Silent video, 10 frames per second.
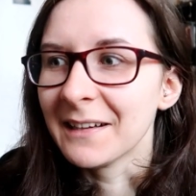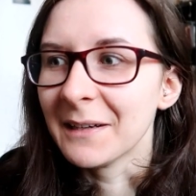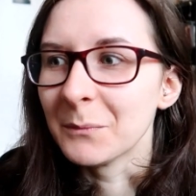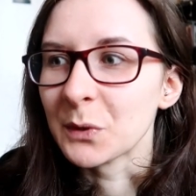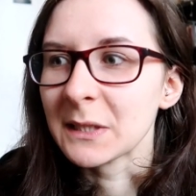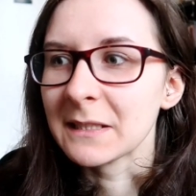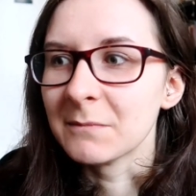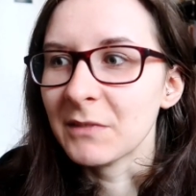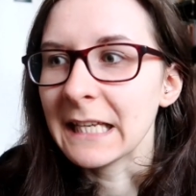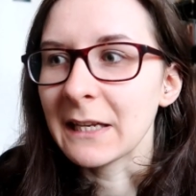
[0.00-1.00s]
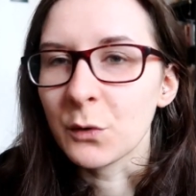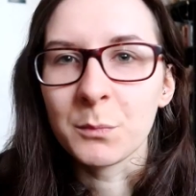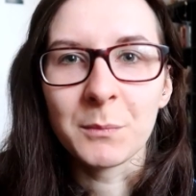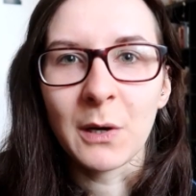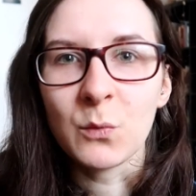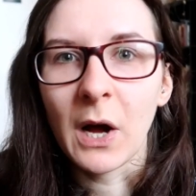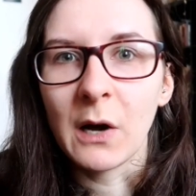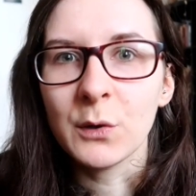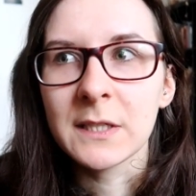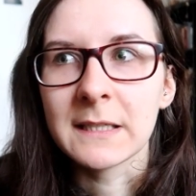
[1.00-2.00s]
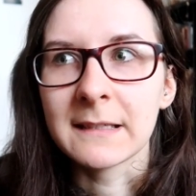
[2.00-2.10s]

Ähm, und äh, wir gehen natürlich mit Balu raus.